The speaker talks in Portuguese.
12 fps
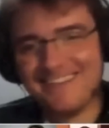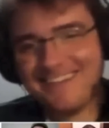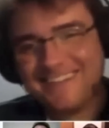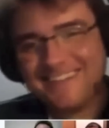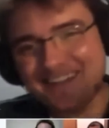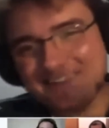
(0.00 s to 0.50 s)

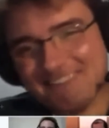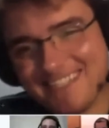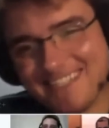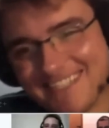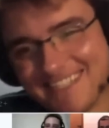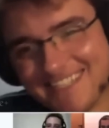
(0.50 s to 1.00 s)
terceira vez
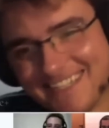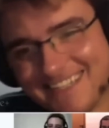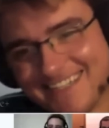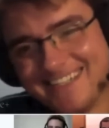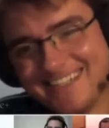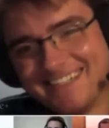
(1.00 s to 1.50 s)
seguida a
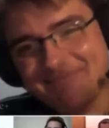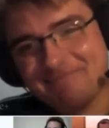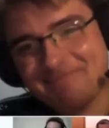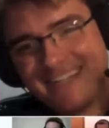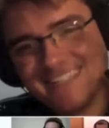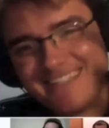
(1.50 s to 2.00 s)
gente
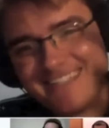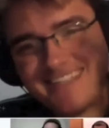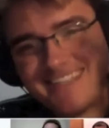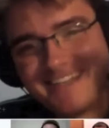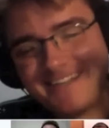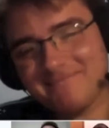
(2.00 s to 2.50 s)
passa
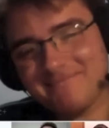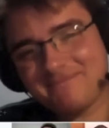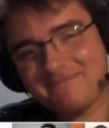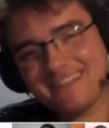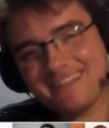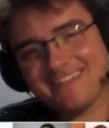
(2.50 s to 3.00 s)
aqui,
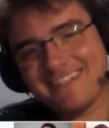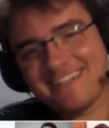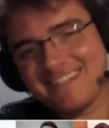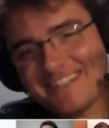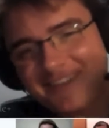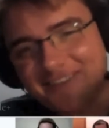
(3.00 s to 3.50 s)

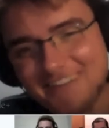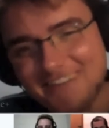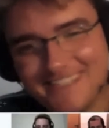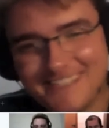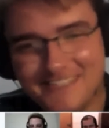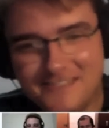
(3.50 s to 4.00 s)
tangencia o
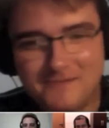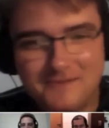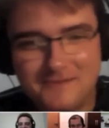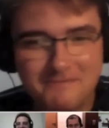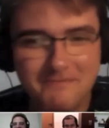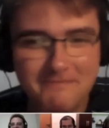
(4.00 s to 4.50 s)

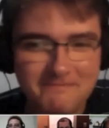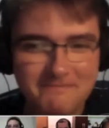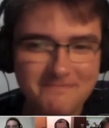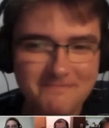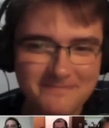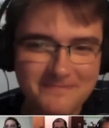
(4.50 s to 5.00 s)
racismo.
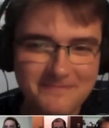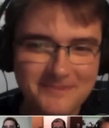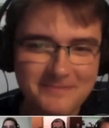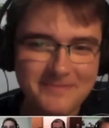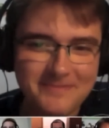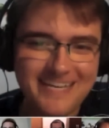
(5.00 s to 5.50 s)
Muito
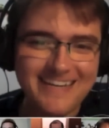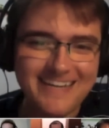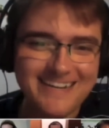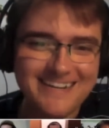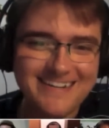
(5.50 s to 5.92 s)
bem.